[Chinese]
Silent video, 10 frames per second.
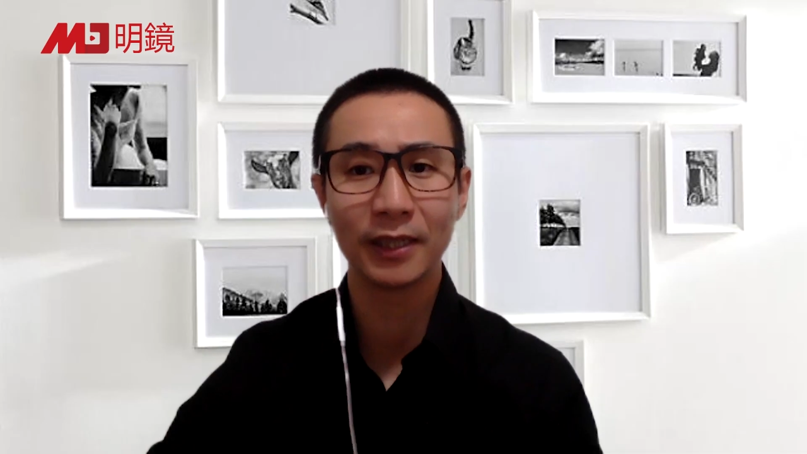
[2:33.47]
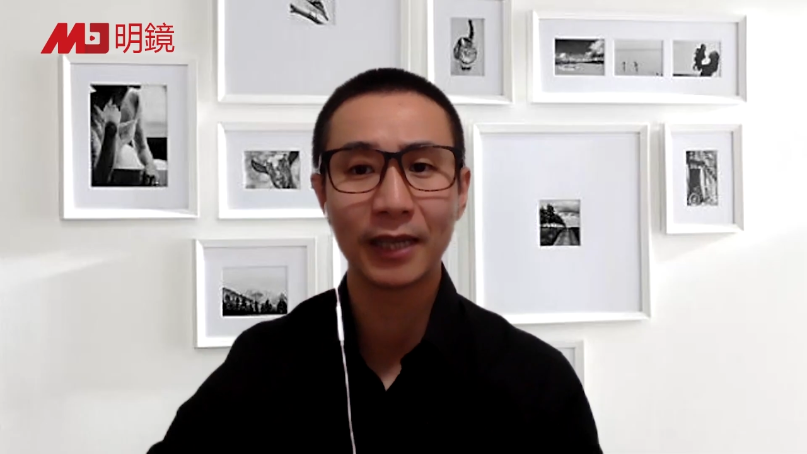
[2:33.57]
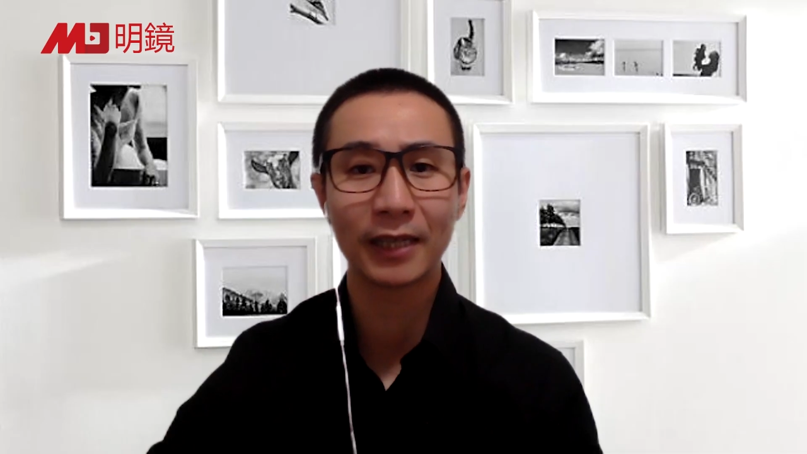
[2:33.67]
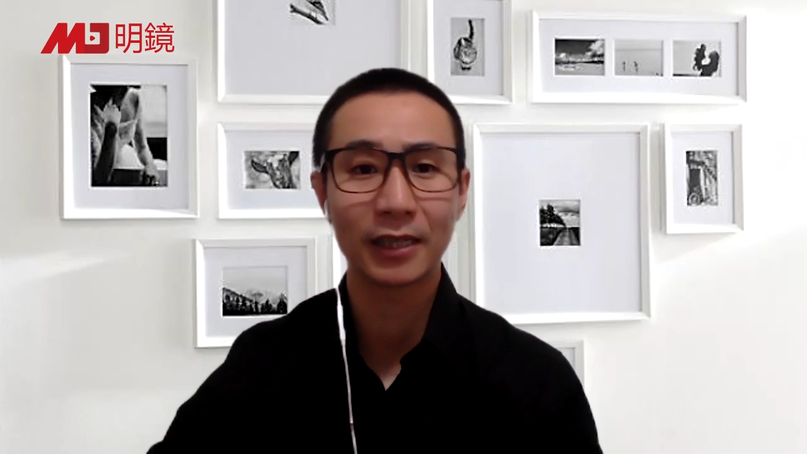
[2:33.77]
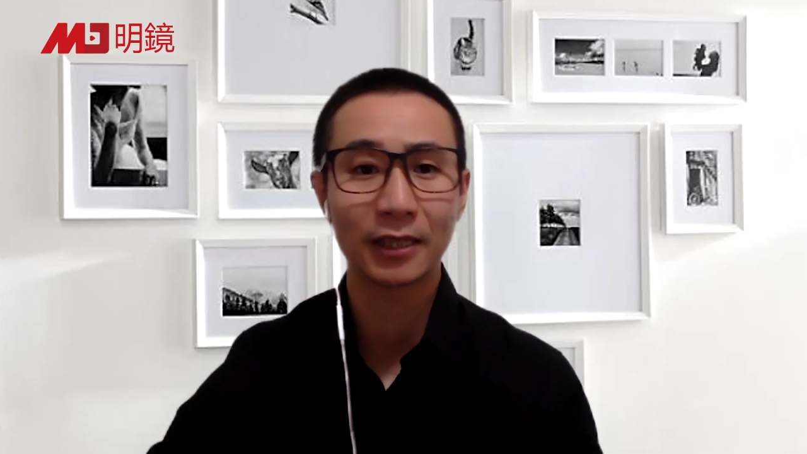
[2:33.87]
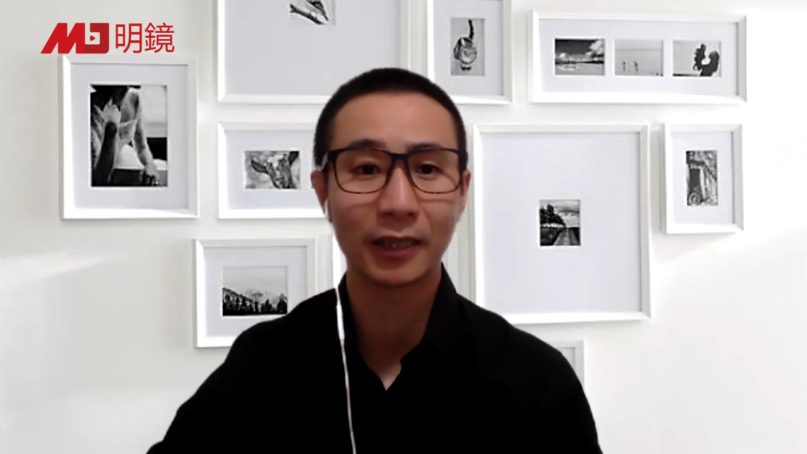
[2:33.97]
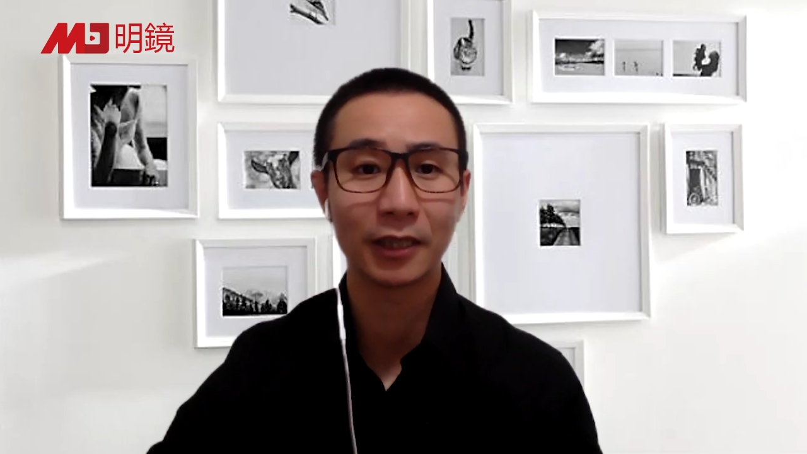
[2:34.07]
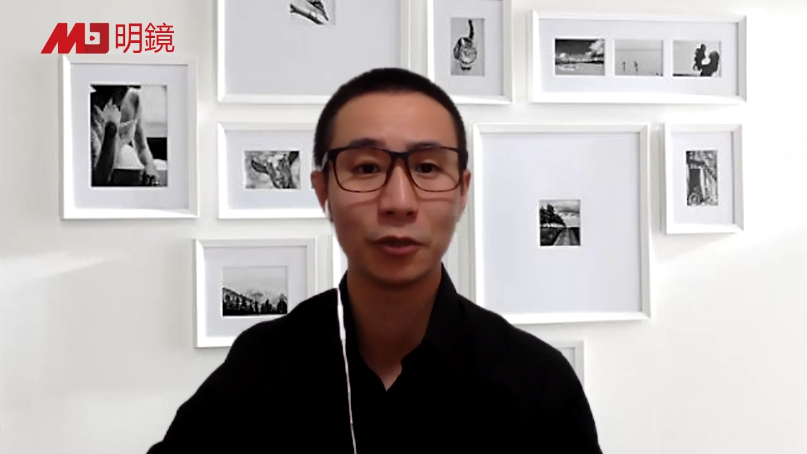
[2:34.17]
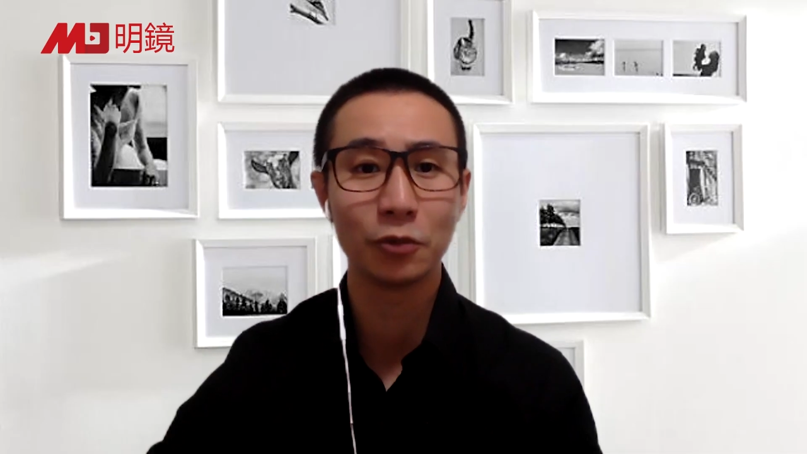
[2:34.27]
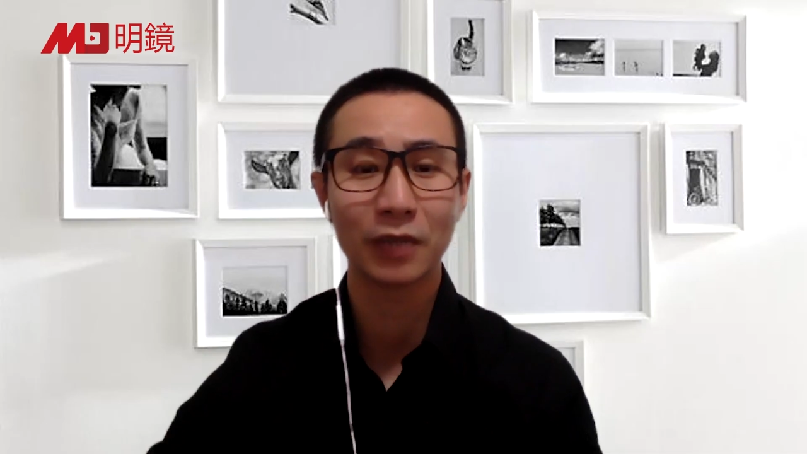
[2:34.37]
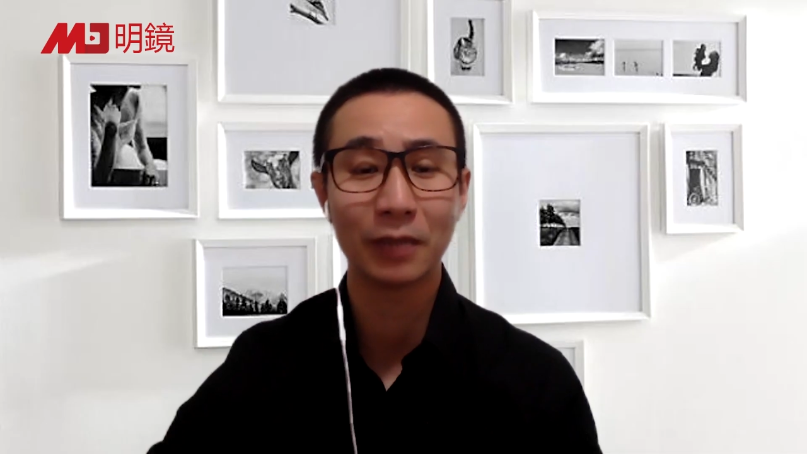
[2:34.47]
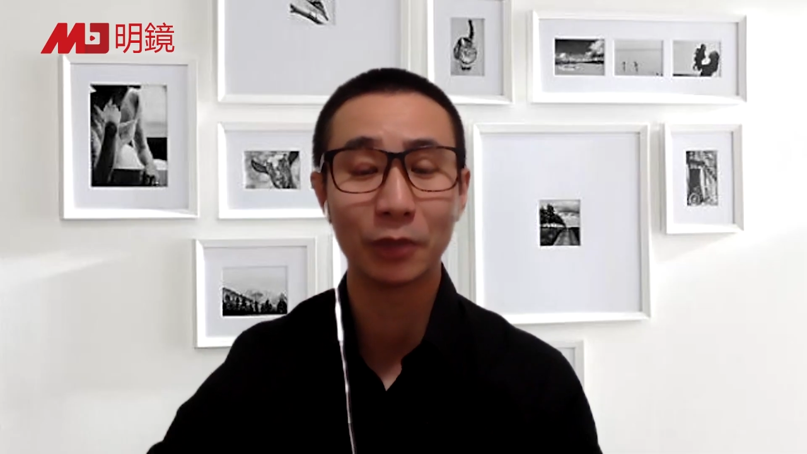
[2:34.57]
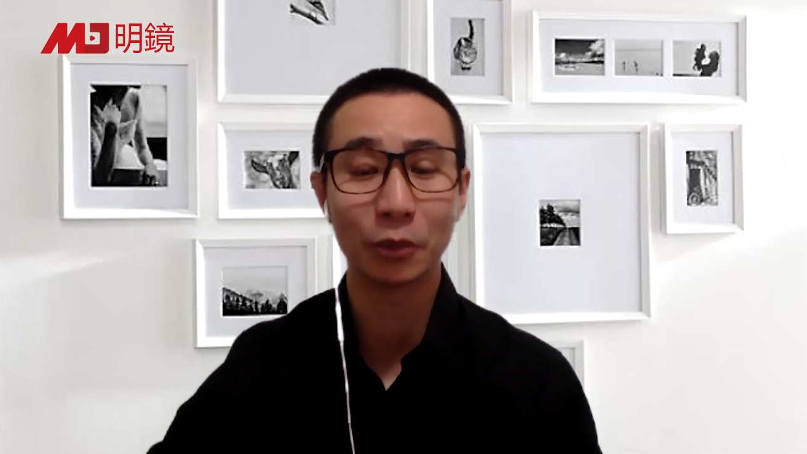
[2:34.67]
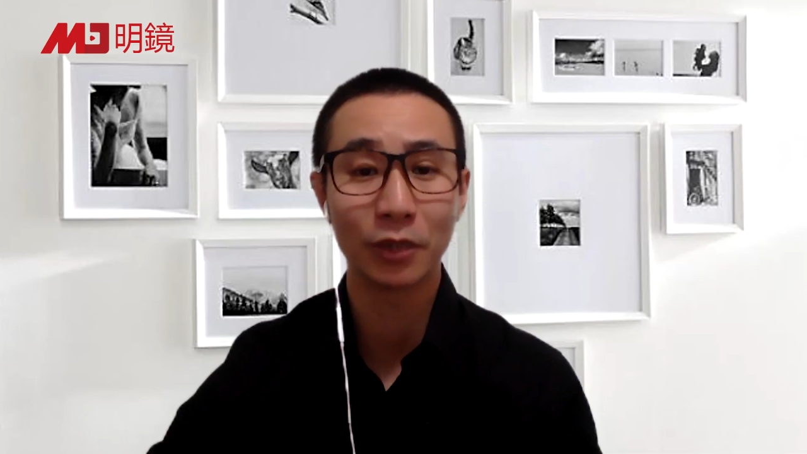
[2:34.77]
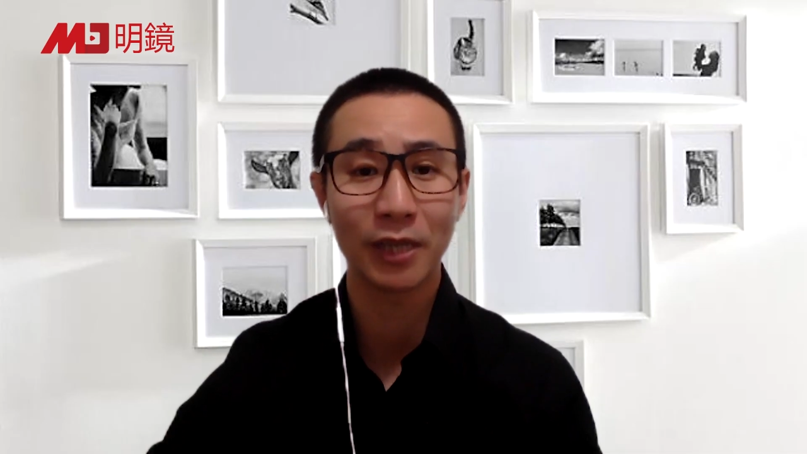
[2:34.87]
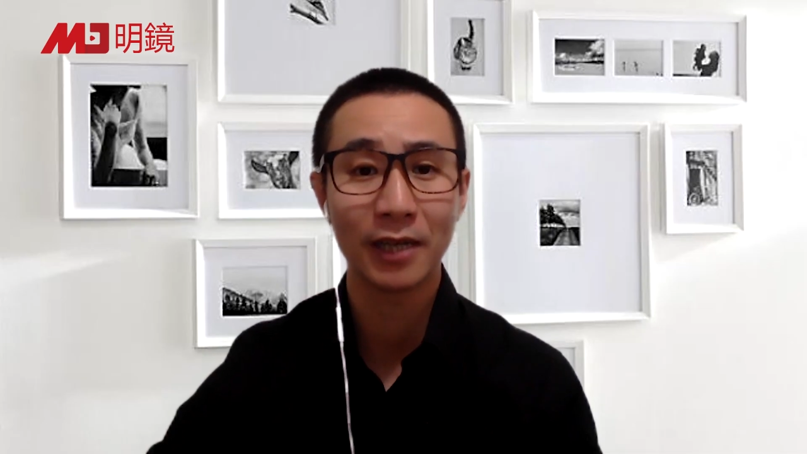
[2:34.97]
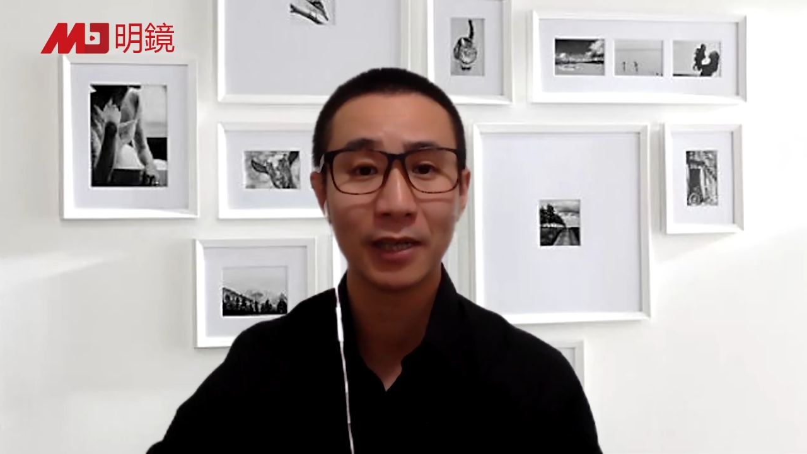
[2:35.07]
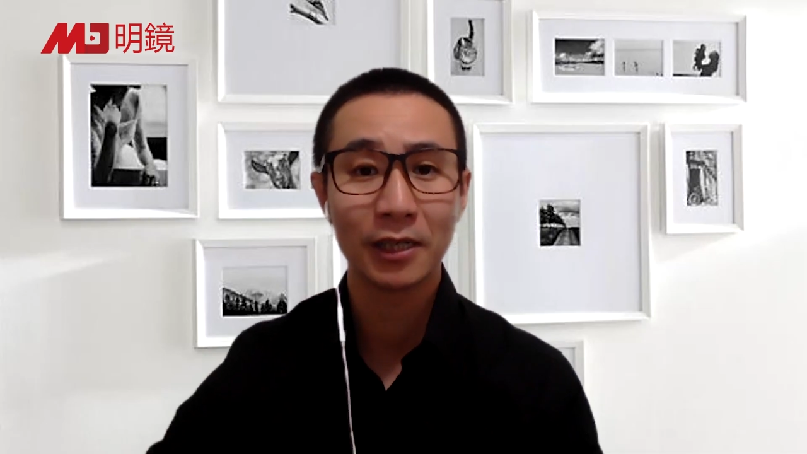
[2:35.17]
该开始担忧，他们的国家